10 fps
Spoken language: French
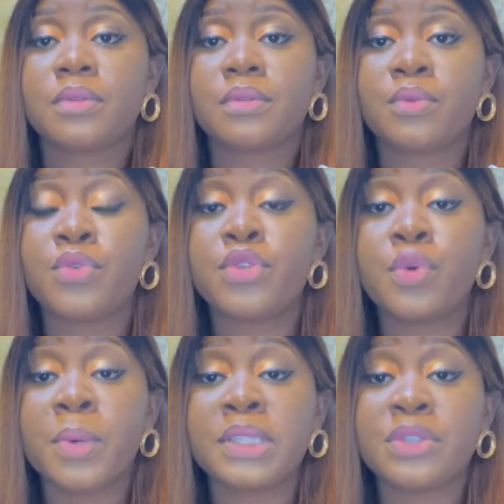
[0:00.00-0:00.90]
lui
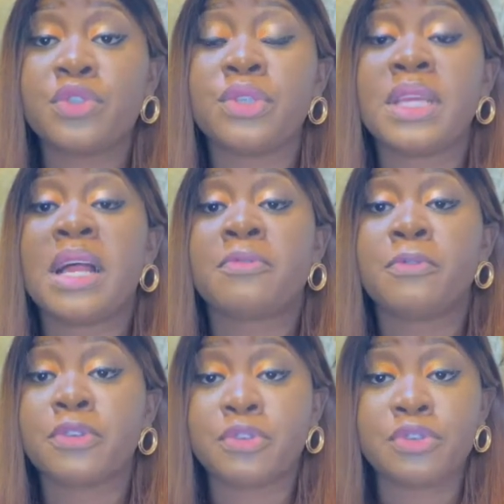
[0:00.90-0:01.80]
demander de te donner la
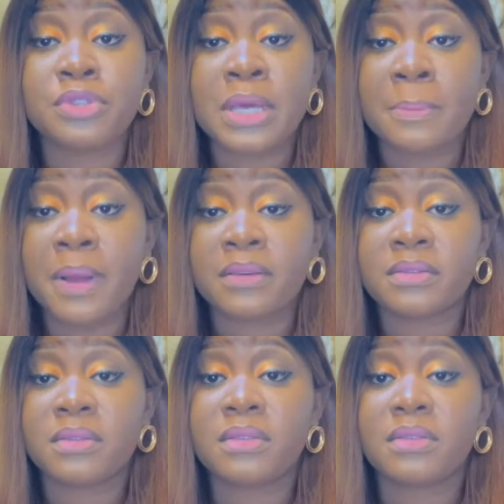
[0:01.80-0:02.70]
force que tu n'as pas,
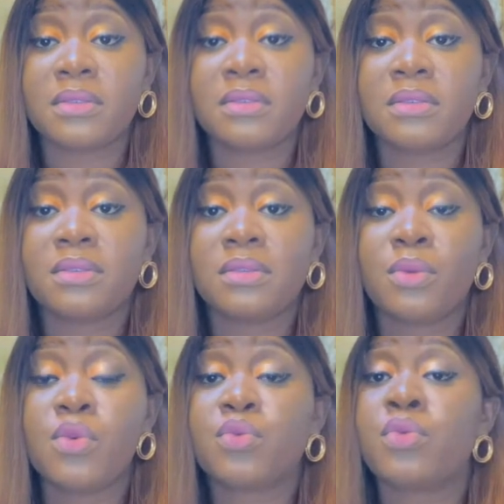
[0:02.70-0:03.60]

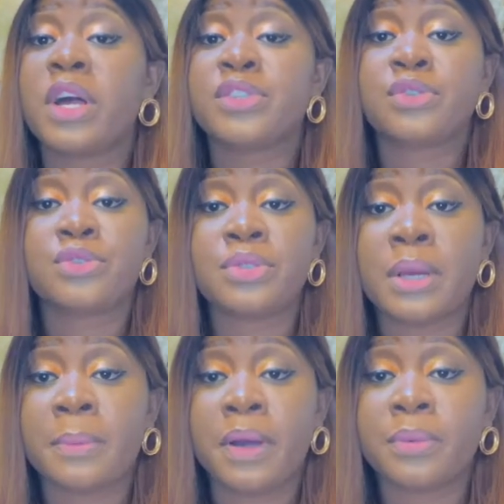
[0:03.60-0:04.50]
le courage que tu
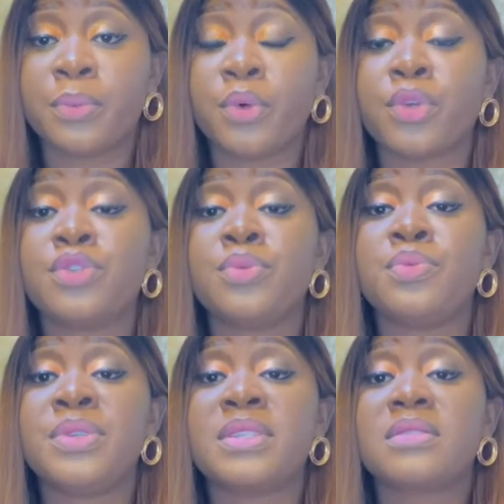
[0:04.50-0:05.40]
n'as pas, pour que tu
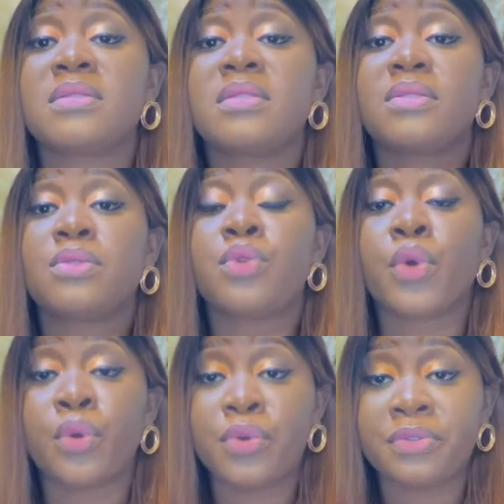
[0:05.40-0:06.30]
puisses te
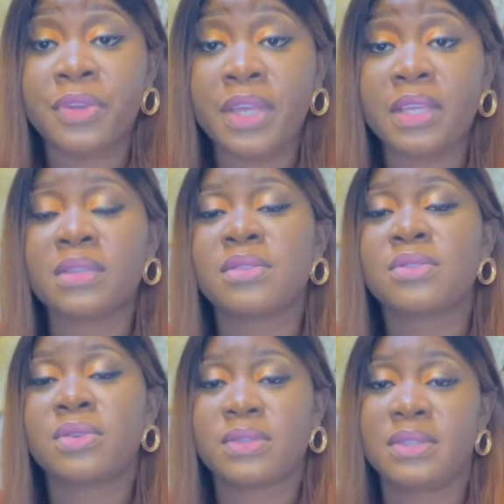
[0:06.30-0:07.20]
relever et t'en
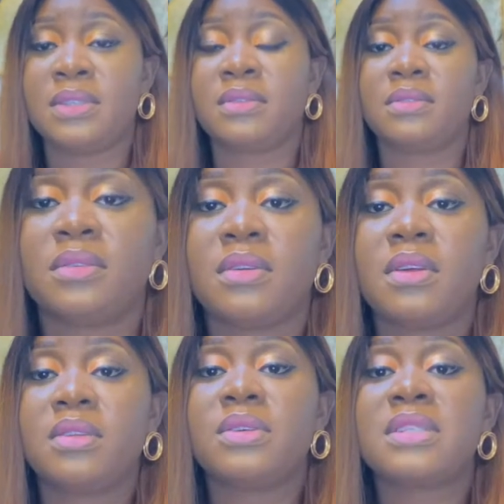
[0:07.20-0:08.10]
sortir.
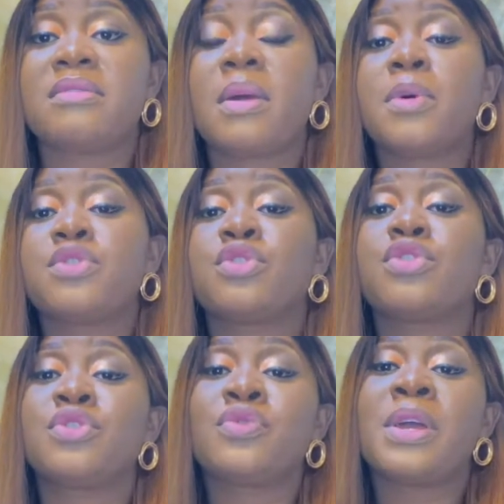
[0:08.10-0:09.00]
Donc c'est vraiment ce
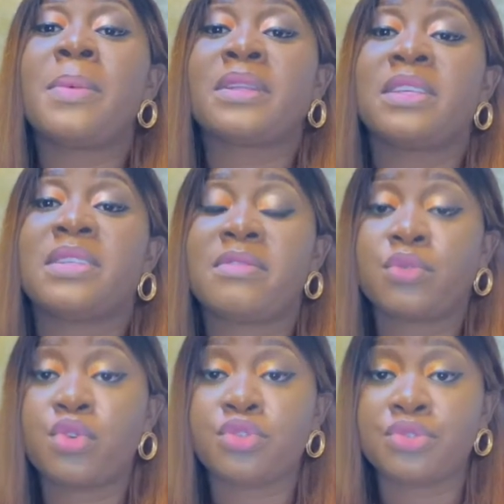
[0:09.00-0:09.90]
que je voulais partager
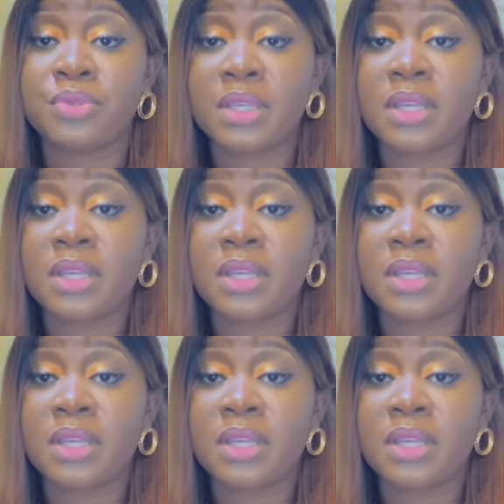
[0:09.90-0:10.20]
avec toi aujourd'hui.